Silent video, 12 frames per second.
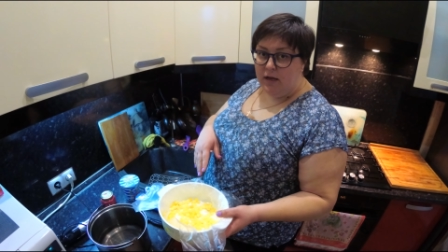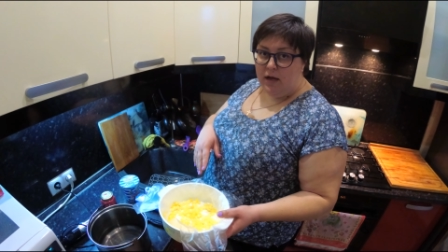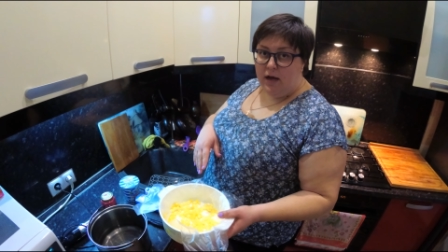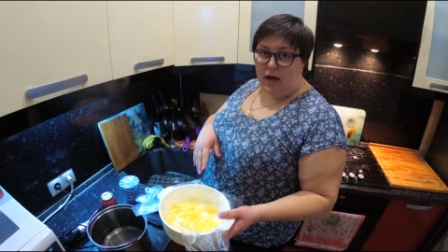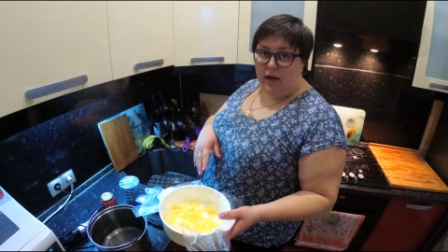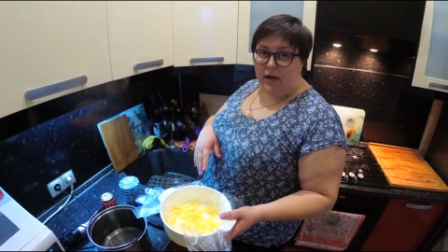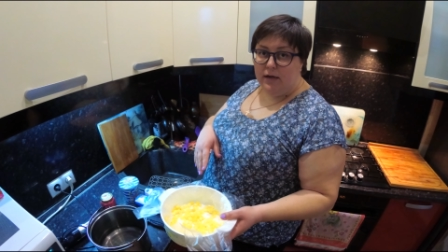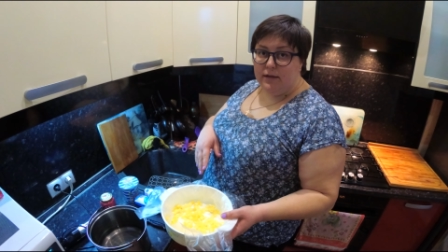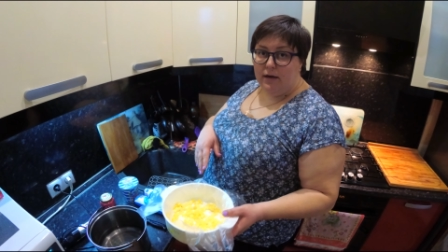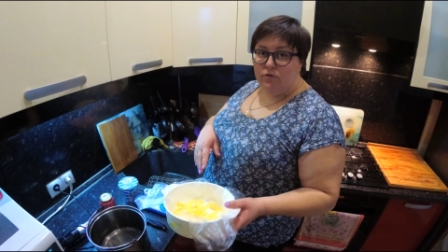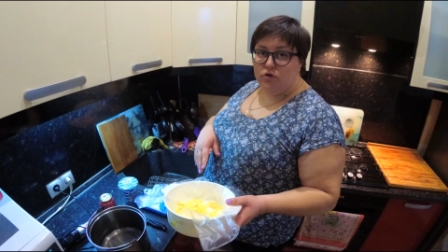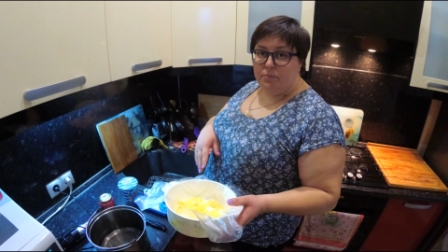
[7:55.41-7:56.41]
А когда
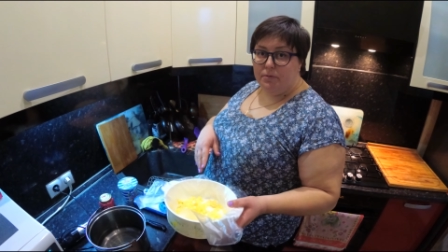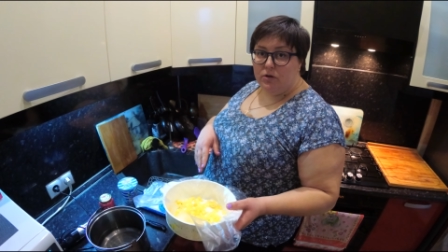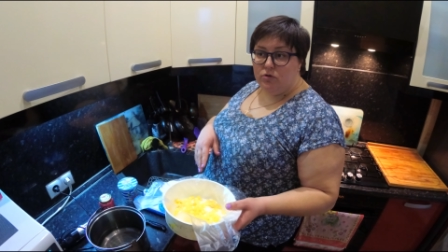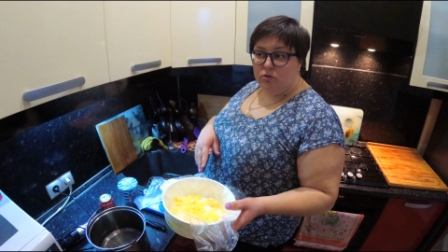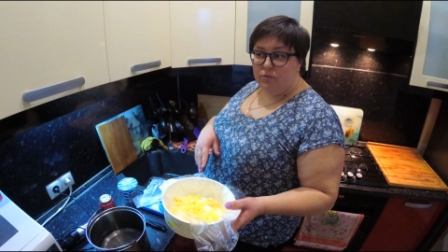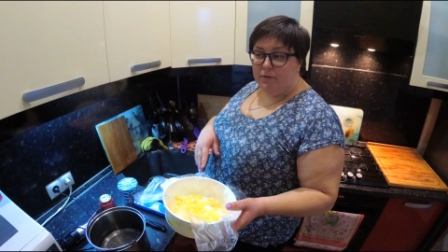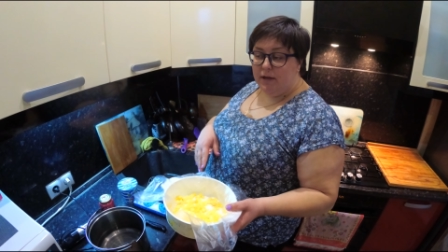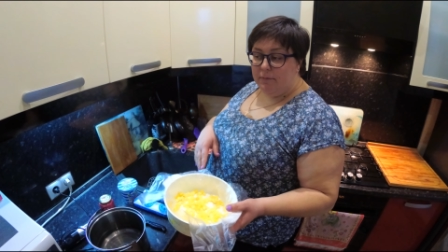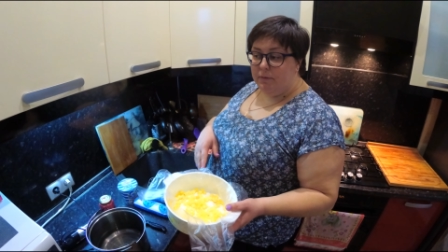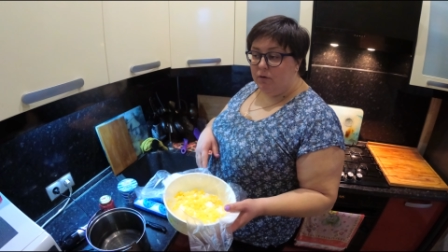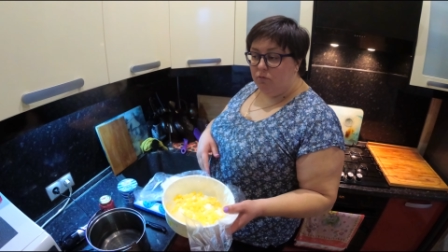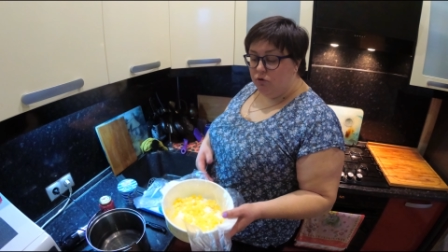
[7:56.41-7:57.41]
уже придет
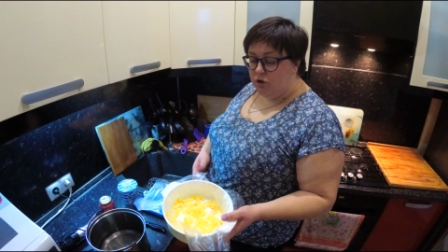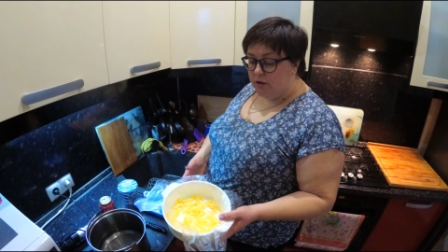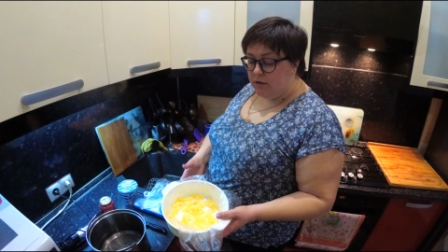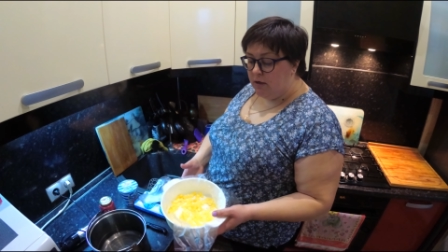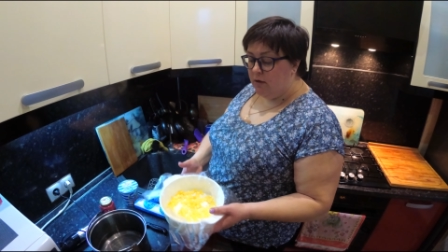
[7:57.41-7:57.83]
время кушать,